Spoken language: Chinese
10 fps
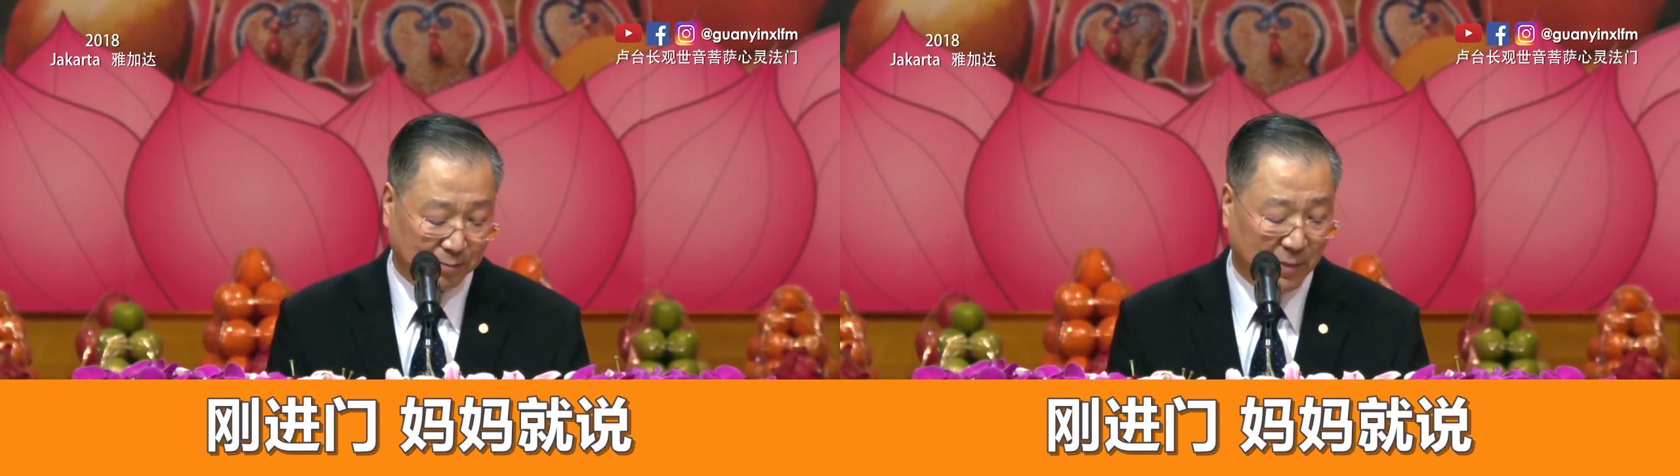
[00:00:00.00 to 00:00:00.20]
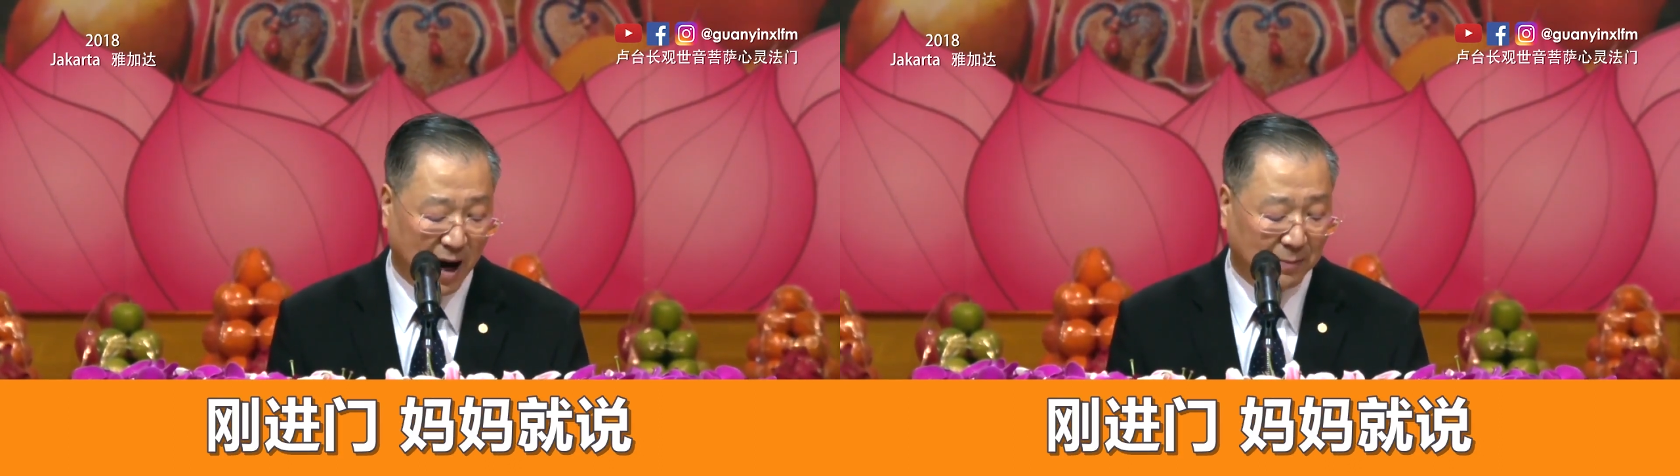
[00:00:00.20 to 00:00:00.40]

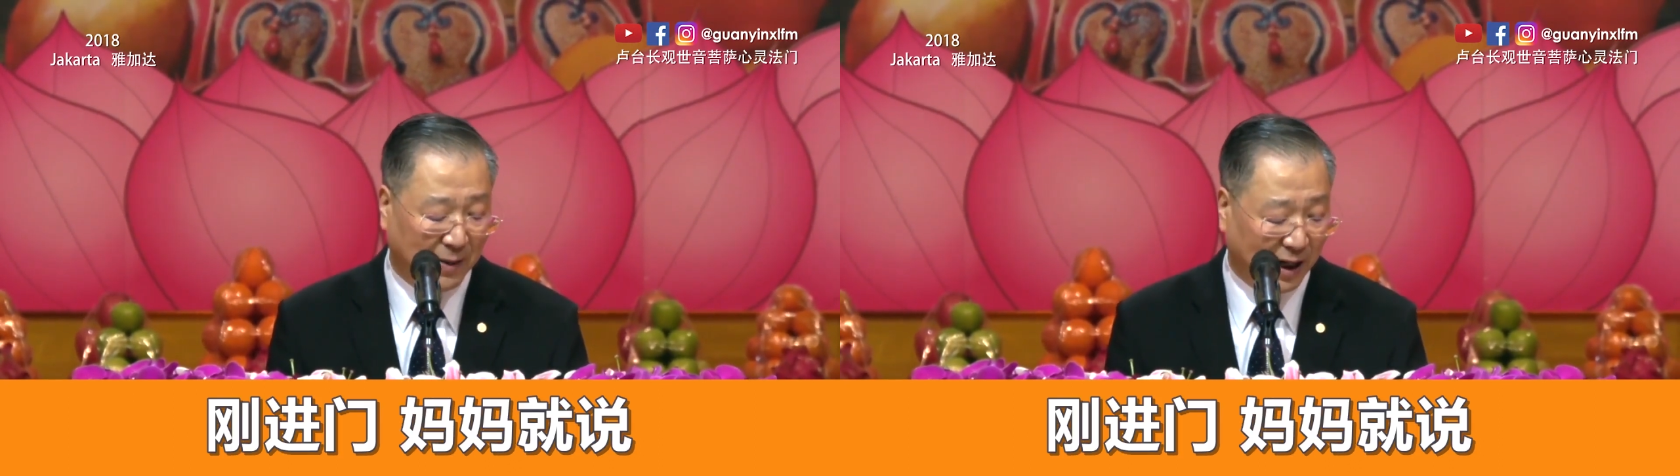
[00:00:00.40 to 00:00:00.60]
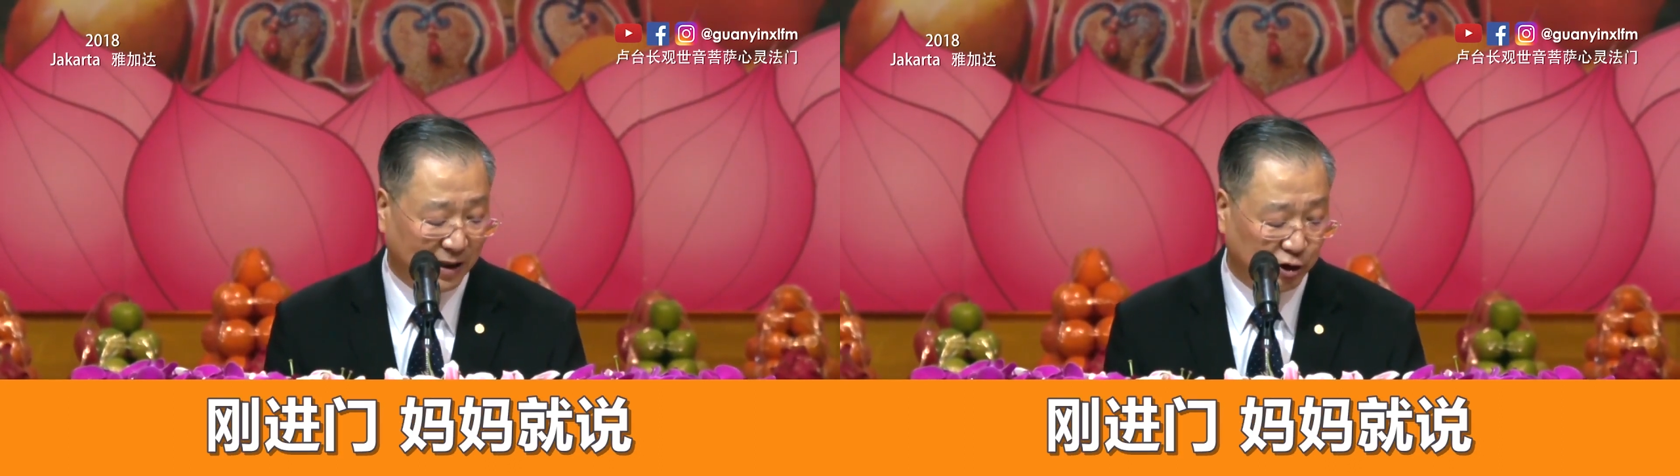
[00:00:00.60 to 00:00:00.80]
妈
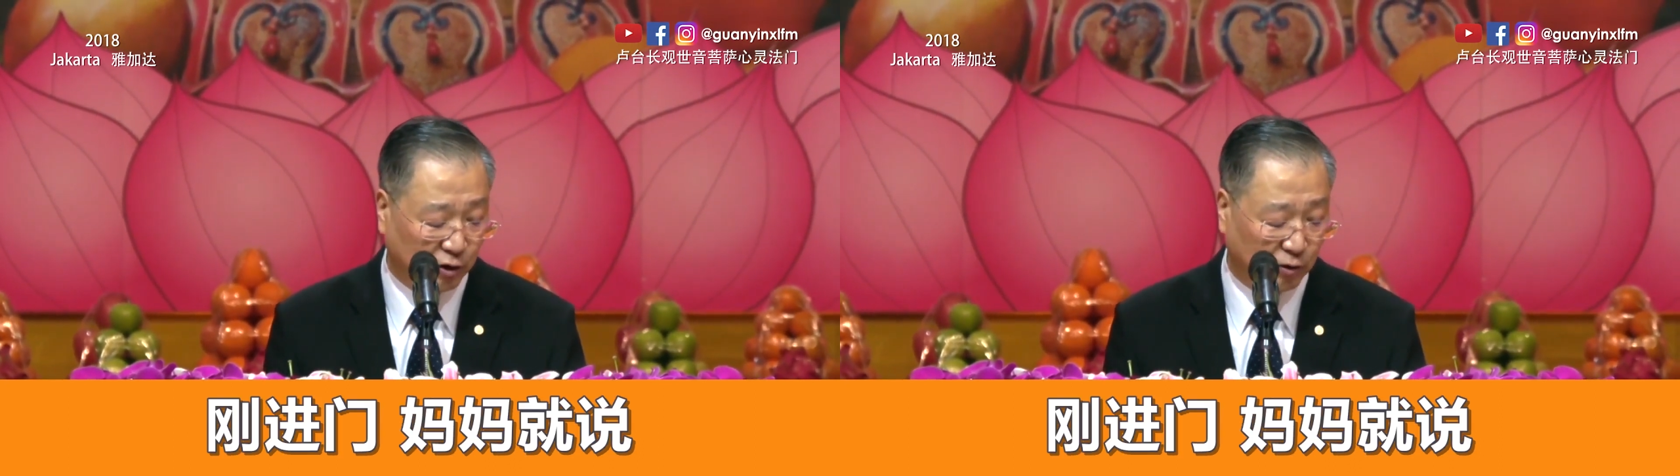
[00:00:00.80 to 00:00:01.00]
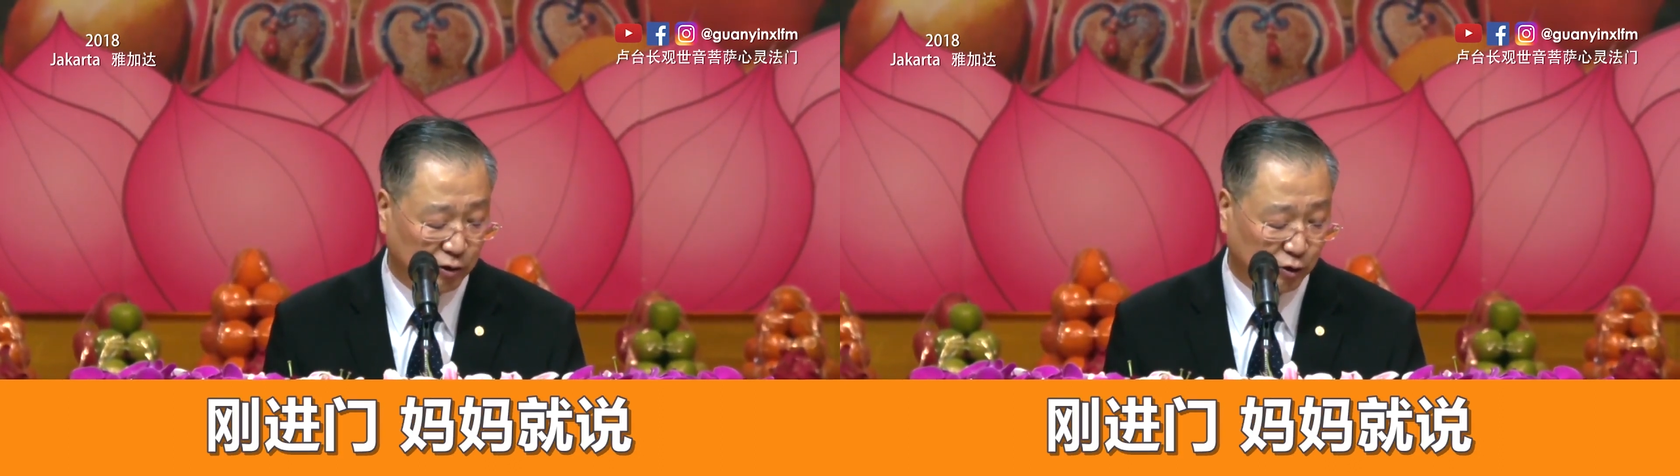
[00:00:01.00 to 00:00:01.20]
妈就